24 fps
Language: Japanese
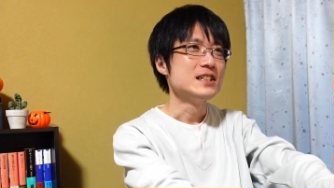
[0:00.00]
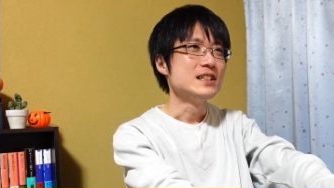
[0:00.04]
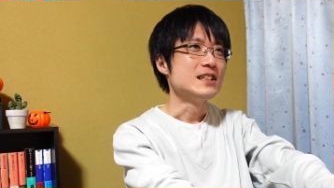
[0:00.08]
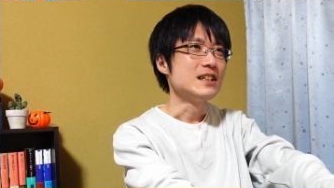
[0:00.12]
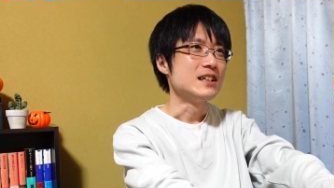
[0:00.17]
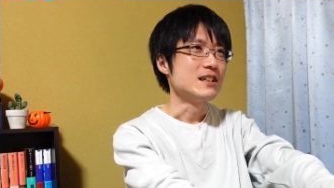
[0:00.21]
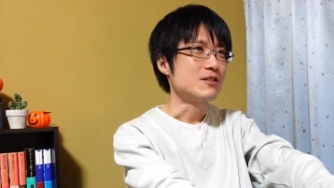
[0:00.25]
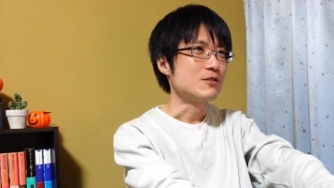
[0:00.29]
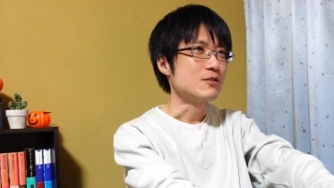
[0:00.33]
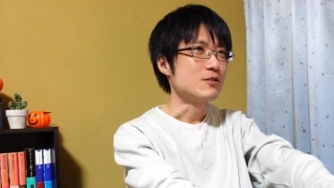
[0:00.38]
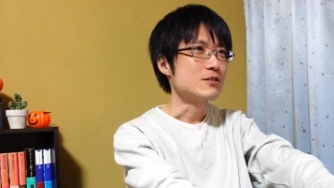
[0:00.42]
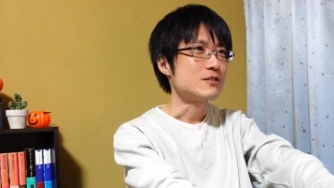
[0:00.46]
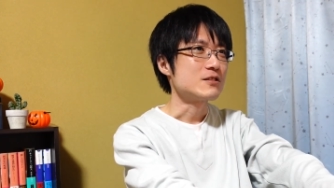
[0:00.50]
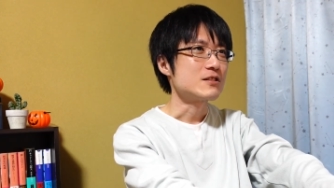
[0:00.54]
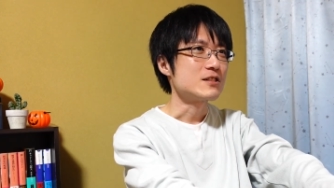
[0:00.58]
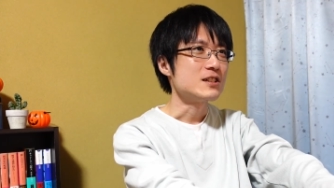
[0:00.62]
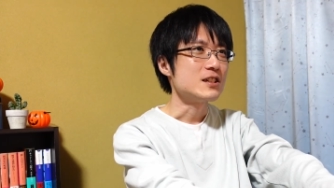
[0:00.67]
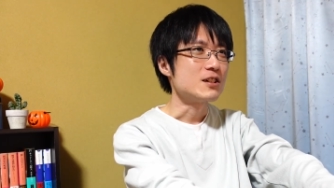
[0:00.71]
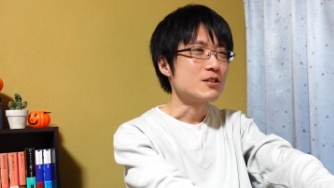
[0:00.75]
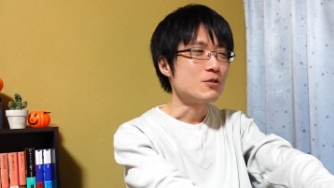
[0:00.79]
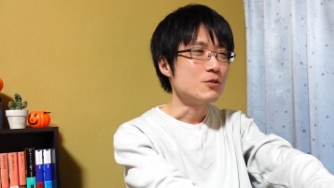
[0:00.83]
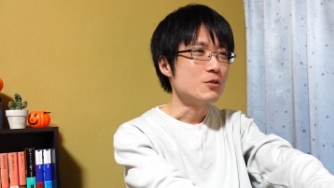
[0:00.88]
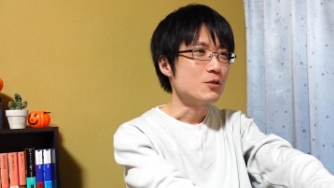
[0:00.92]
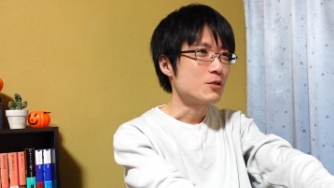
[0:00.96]
あ、この時
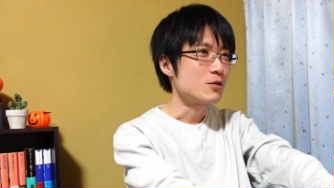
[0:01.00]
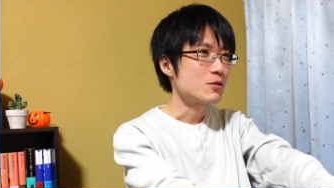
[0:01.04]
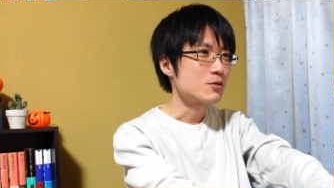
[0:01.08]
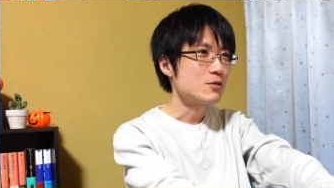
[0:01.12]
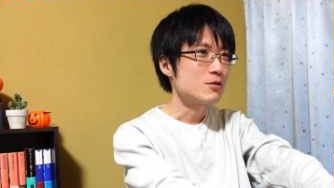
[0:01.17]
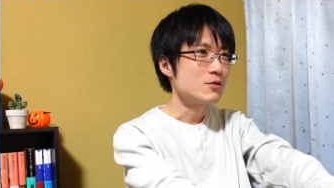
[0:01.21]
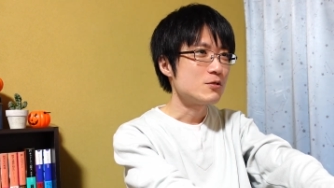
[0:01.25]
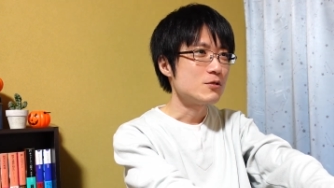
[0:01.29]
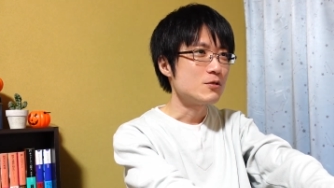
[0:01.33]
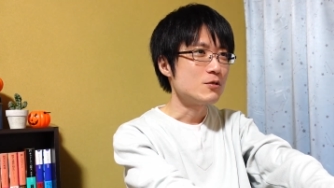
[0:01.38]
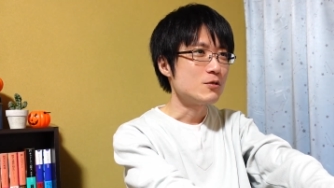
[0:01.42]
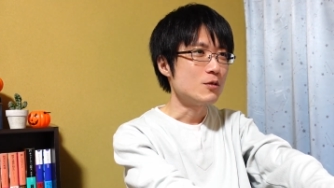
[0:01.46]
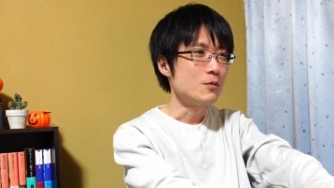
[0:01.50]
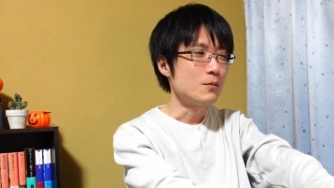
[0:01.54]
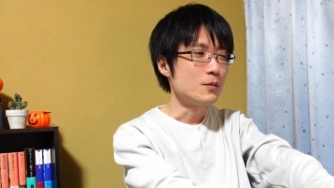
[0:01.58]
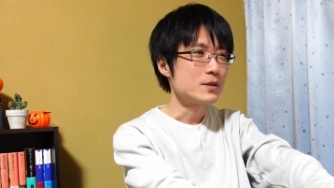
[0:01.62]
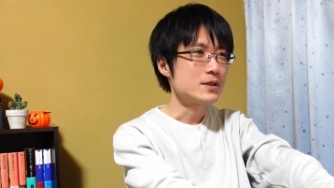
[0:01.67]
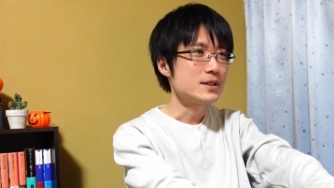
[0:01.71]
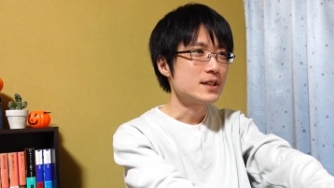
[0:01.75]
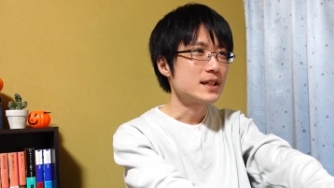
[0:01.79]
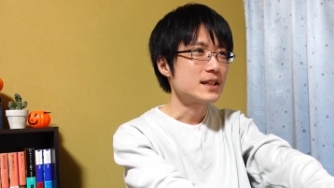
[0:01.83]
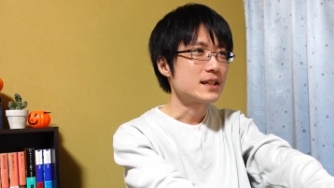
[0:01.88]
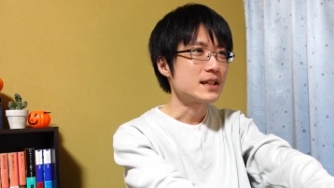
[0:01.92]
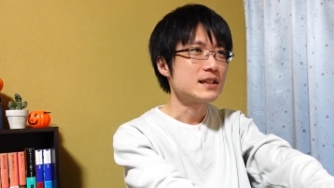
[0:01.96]
はこういうことを思っ
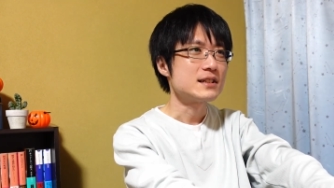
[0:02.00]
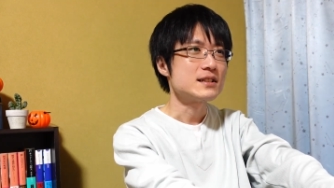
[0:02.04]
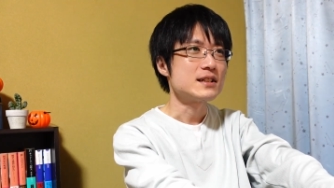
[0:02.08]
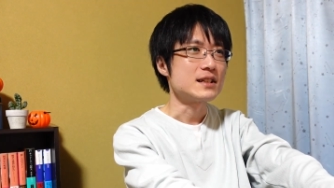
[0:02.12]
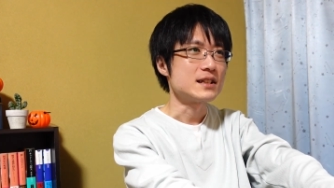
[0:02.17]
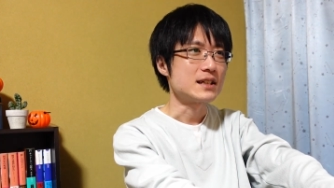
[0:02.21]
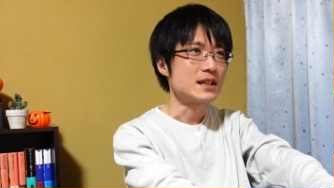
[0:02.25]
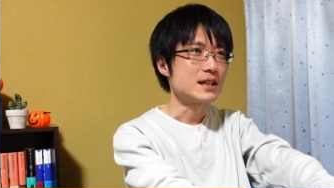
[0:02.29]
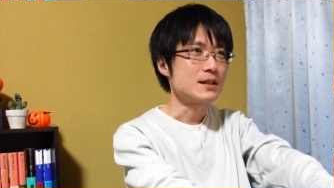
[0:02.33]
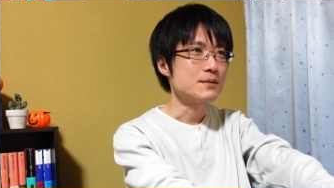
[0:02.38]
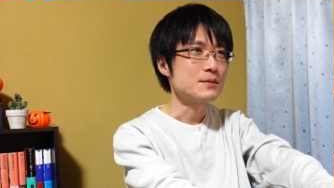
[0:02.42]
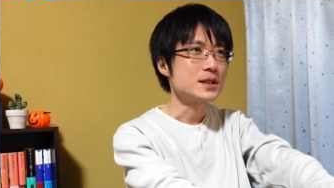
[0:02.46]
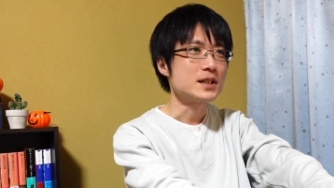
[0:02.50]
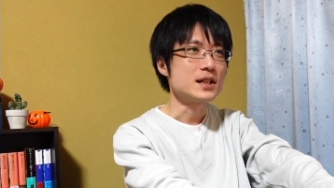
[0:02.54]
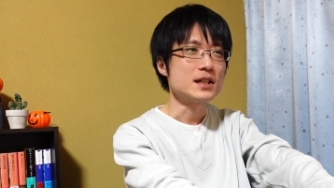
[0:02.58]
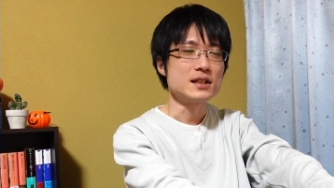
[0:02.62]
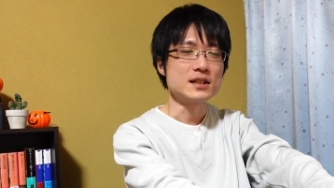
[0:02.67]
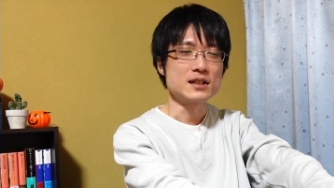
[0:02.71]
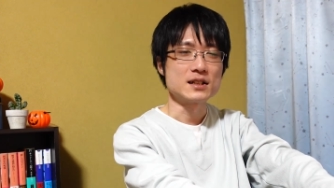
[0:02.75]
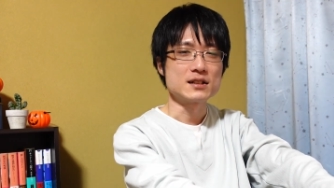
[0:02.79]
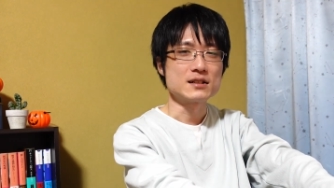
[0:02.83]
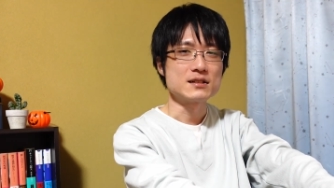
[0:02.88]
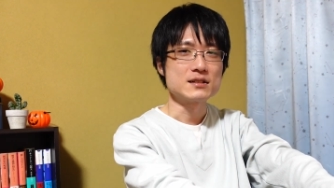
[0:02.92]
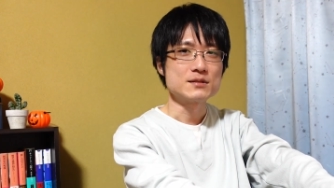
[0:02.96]
てたんだな、みたい
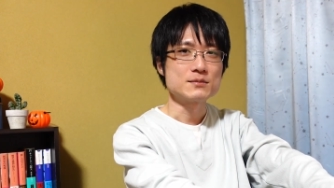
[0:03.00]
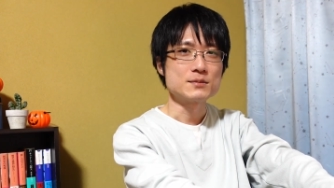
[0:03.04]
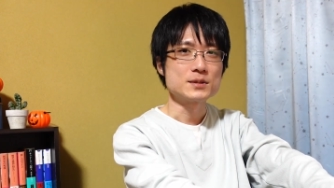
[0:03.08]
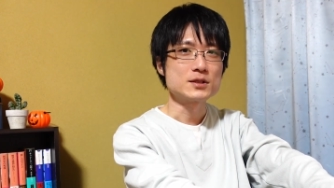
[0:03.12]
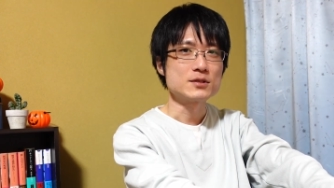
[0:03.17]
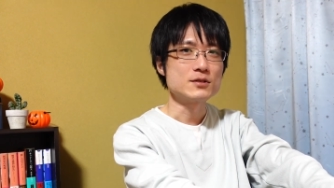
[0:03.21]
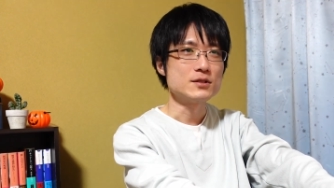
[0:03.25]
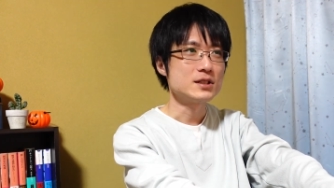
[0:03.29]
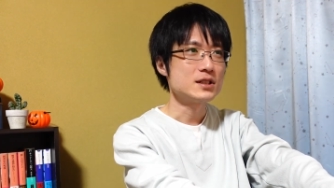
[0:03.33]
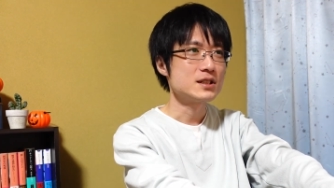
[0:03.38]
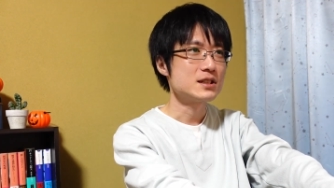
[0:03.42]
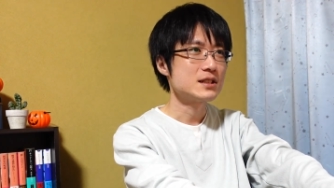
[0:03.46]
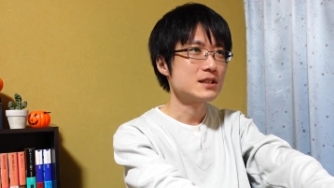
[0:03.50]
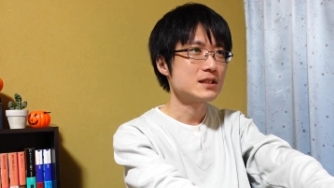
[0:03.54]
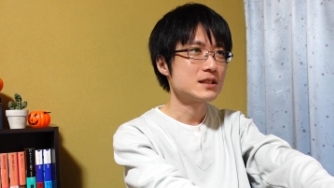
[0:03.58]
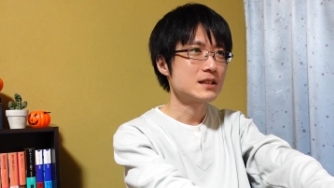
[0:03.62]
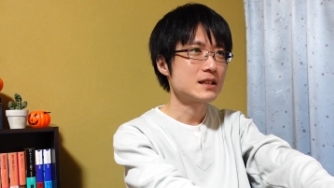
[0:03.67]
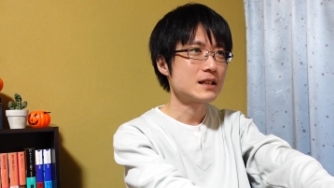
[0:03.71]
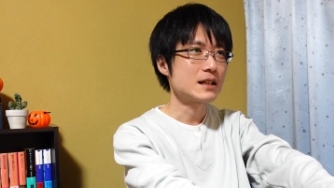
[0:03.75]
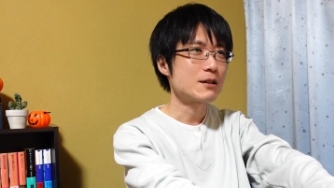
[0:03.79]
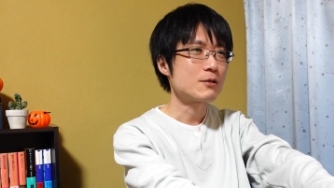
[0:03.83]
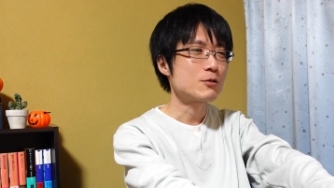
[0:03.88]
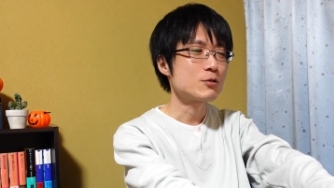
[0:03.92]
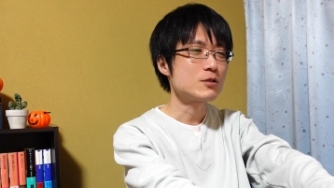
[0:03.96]
な、まあ、そういっ
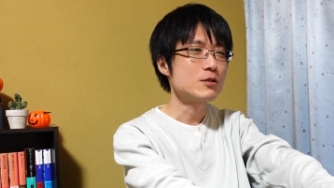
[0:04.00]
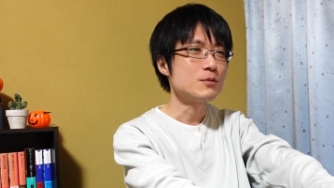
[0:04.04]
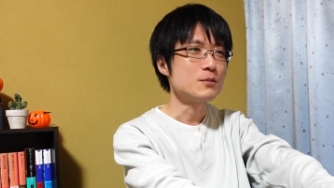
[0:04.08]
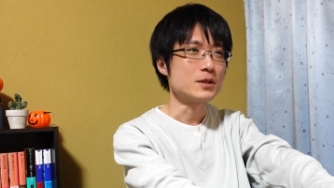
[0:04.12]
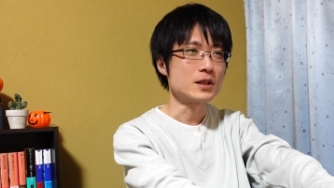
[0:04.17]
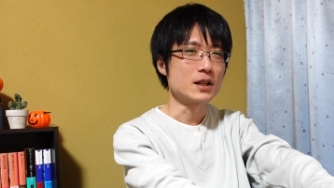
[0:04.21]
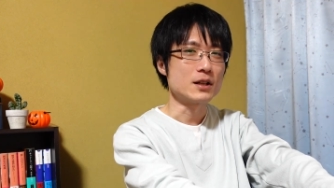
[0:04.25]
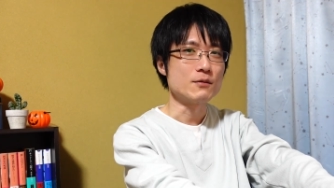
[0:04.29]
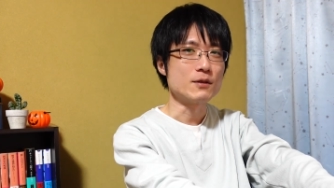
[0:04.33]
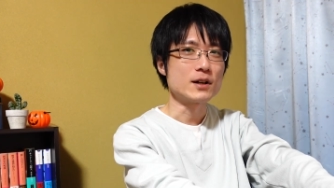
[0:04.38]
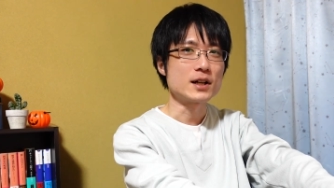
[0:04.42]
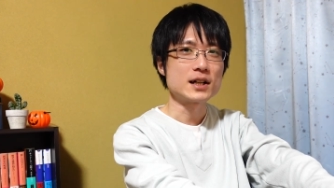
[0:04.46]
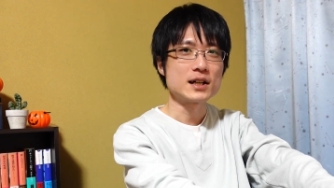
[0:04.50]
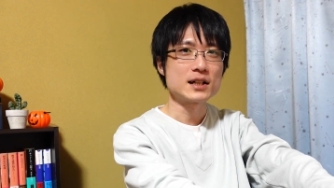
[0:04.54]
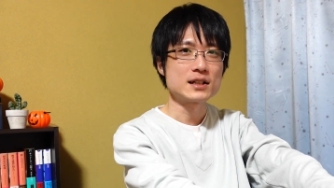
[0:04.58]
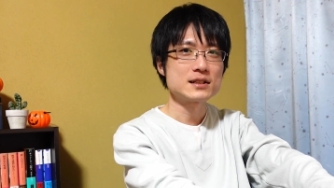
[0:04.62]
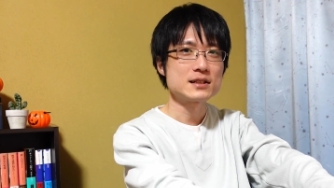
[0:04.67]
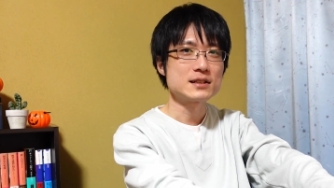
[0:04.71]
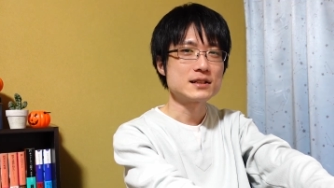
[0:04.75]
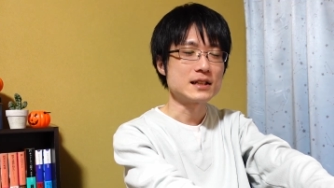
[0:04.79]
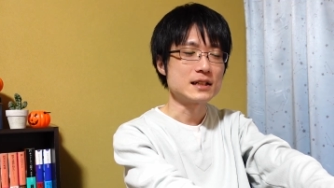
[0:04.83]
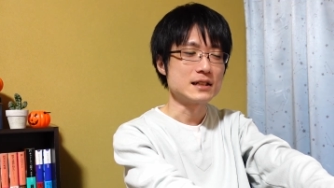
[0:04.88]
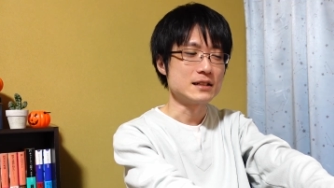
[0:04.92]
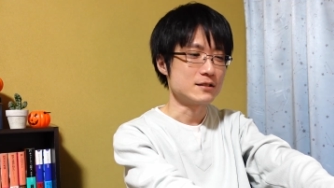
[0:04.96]
たったこともね分かっ
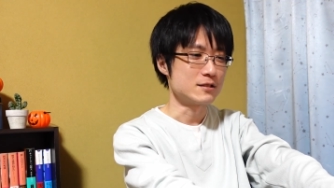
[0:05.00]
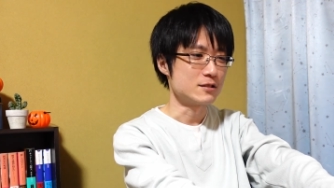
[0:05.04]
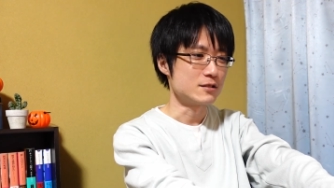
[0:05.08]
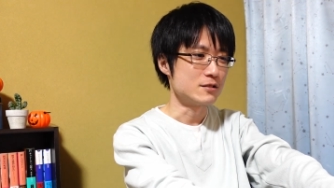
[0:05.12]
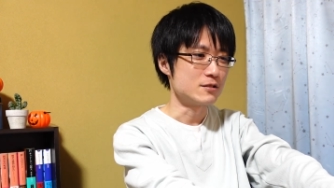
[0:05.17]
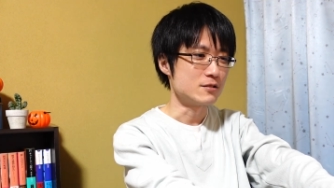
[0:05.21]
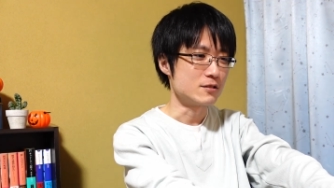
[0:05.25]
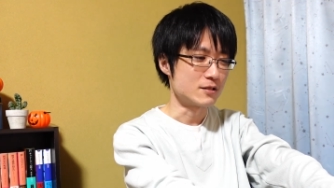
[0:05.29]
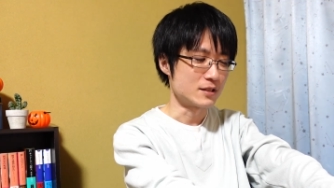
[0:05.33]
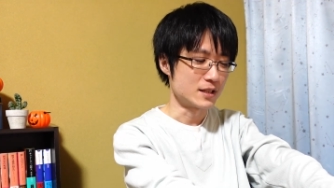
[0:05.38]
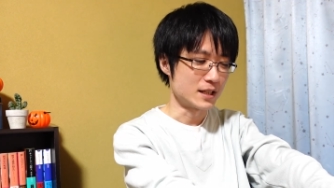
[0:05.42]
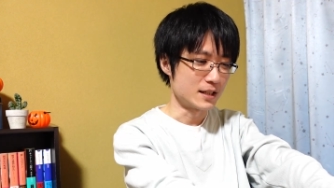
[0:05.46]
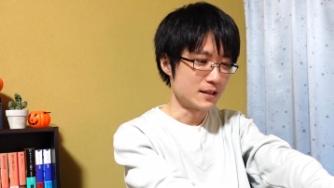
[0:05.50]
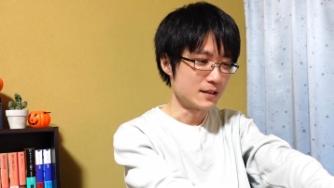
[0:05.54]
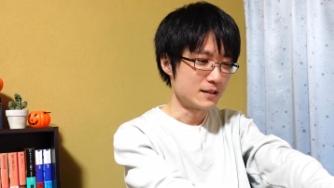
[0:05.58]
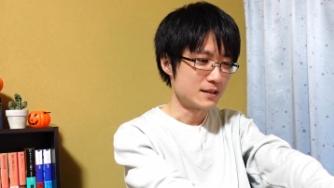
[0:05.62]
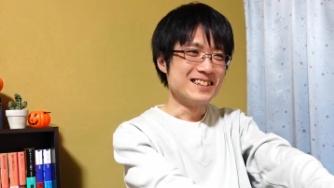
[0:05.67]
たりするので